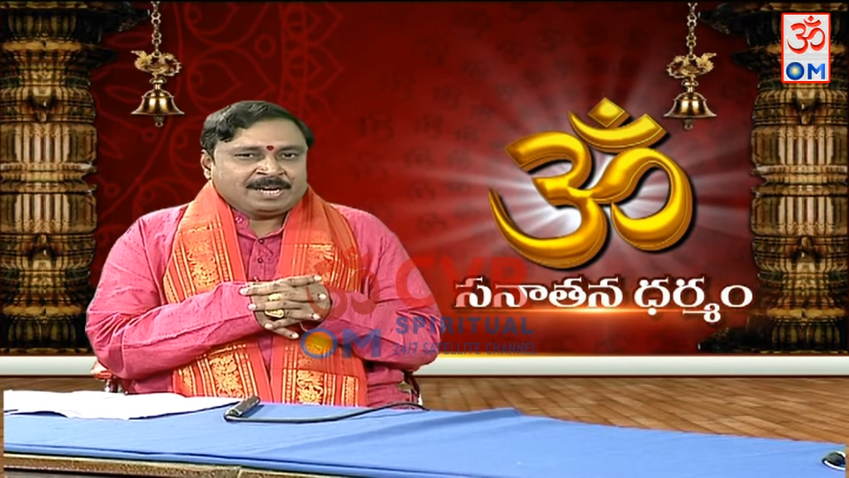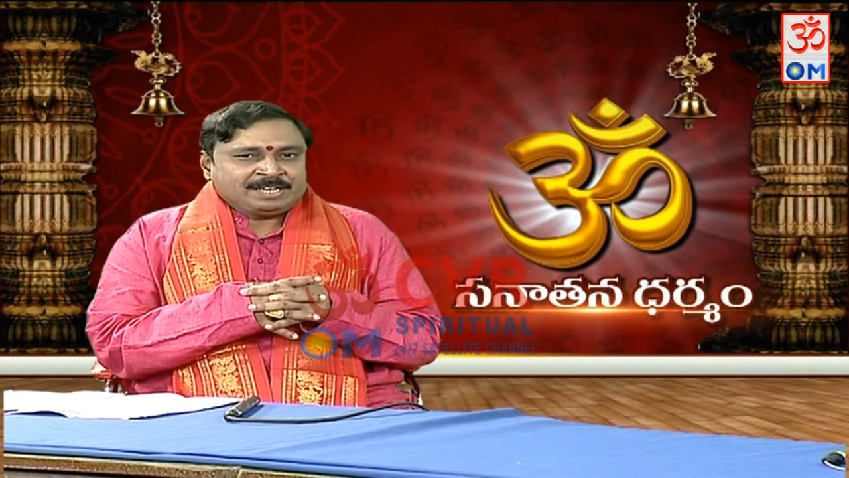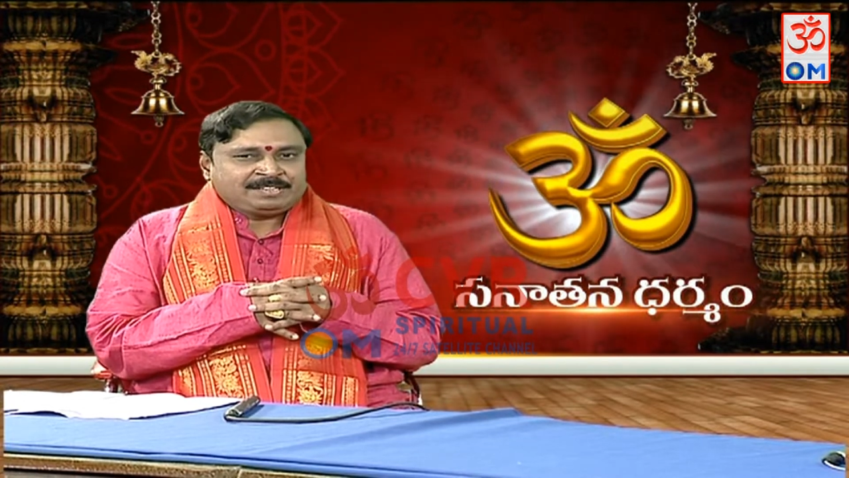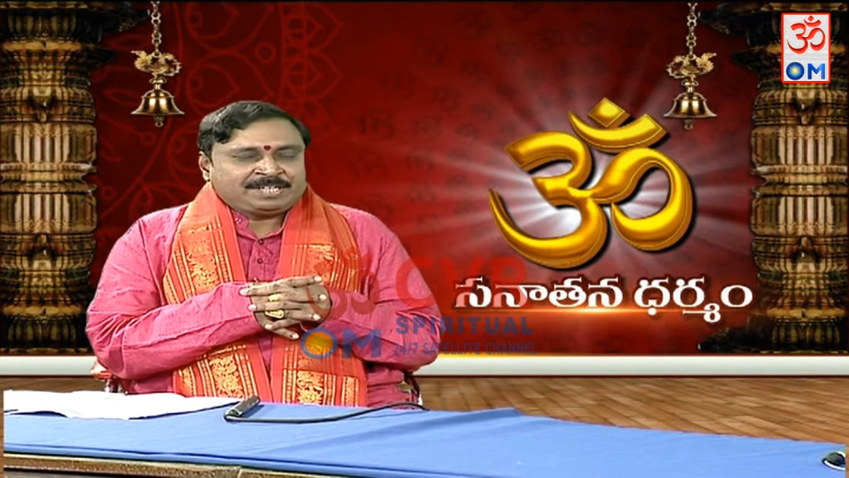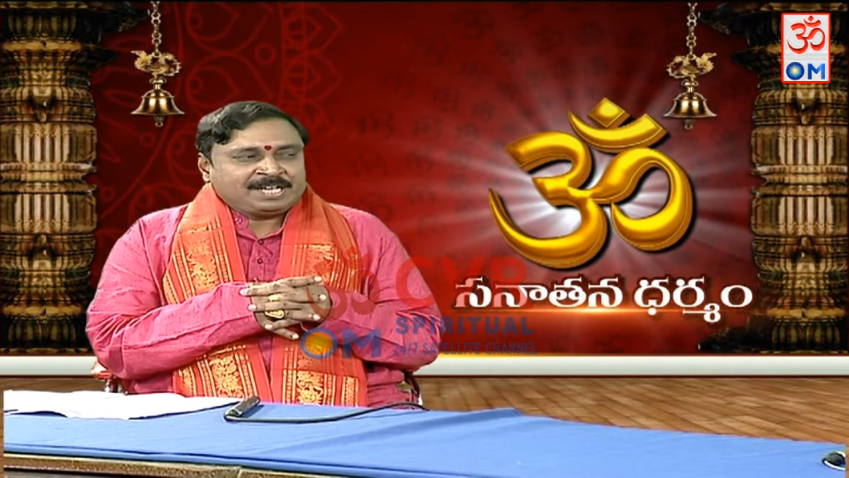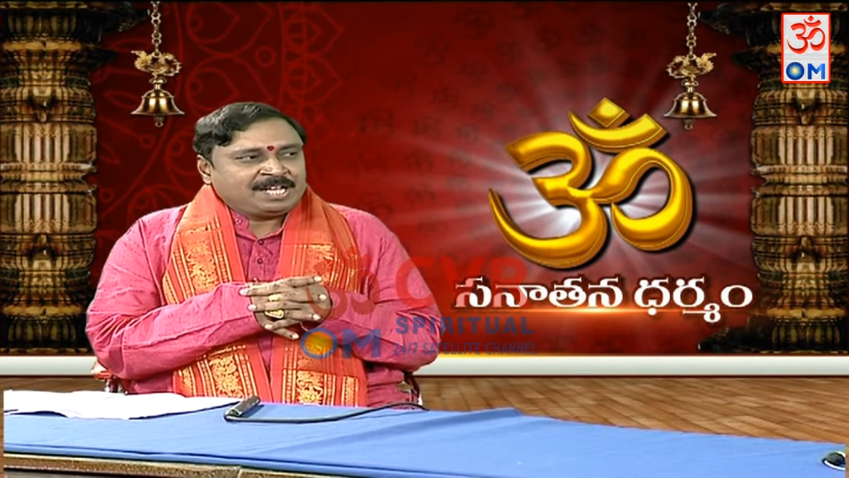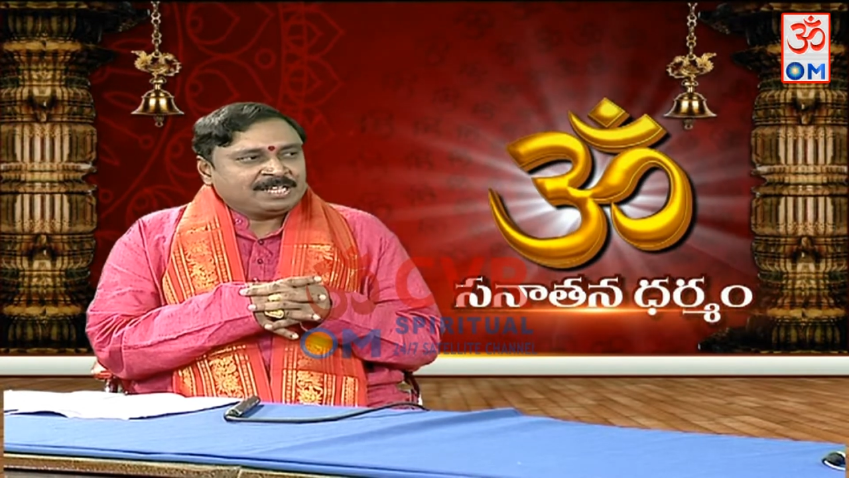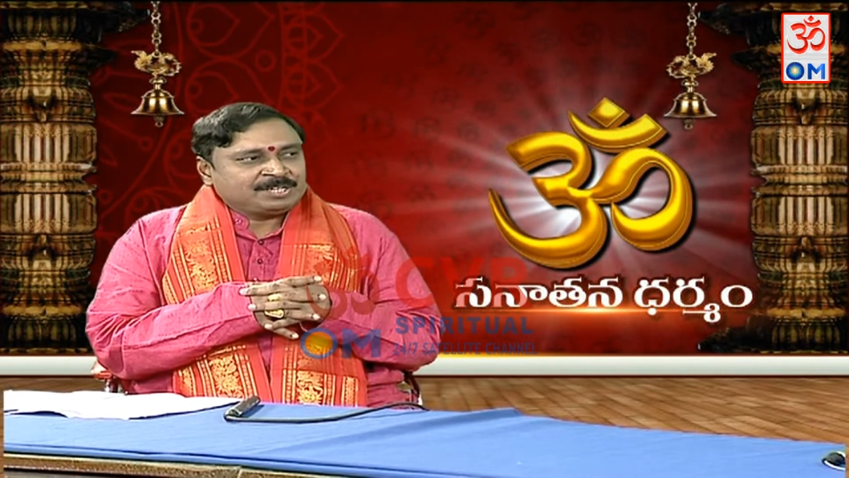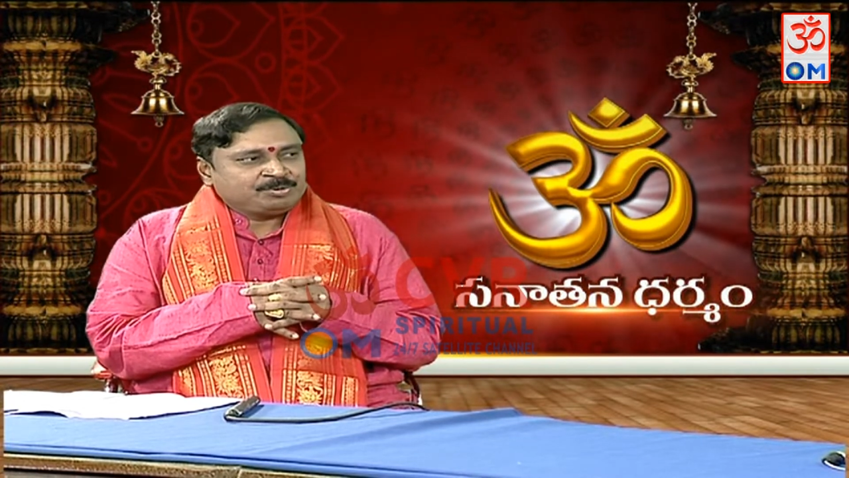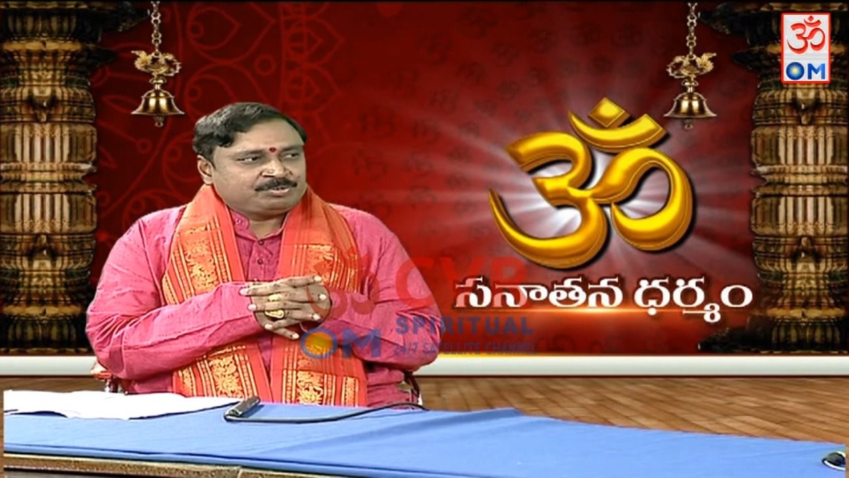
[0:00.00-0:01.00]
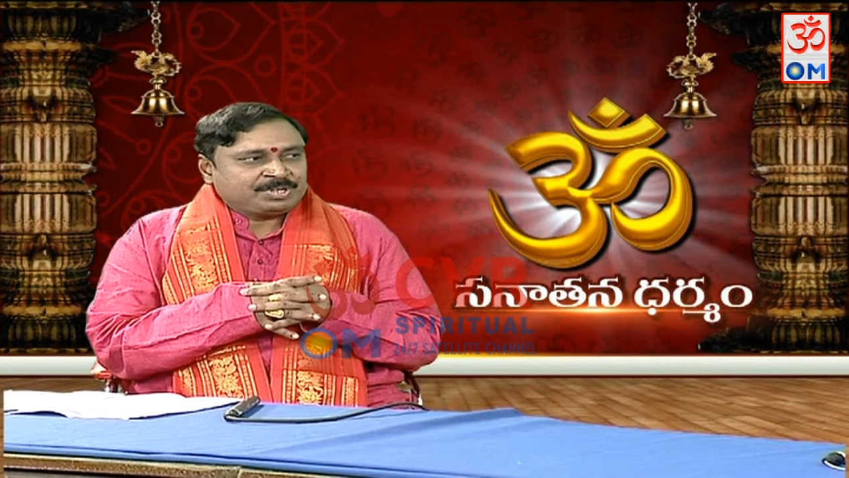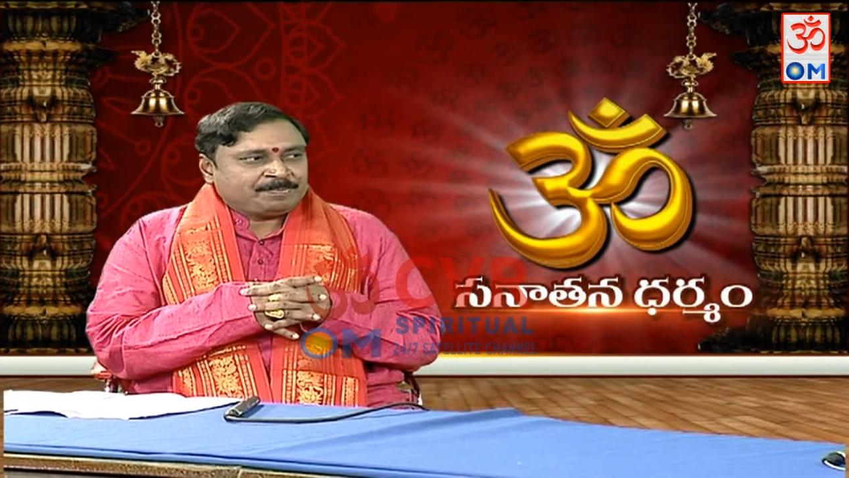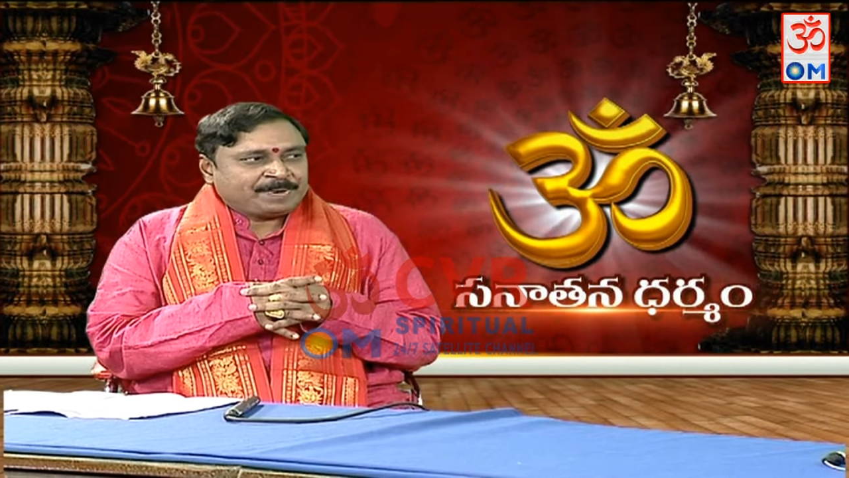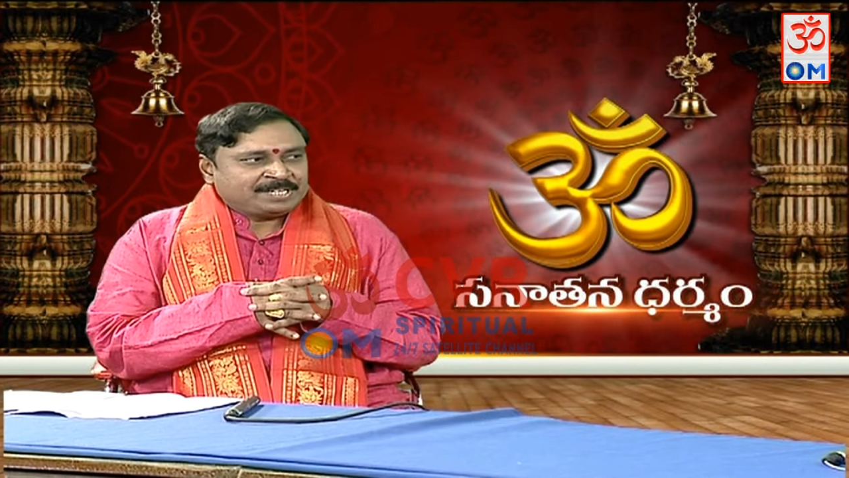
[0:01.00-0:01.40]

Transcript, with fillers: నిత్యంగా జరుగుతున్నాయి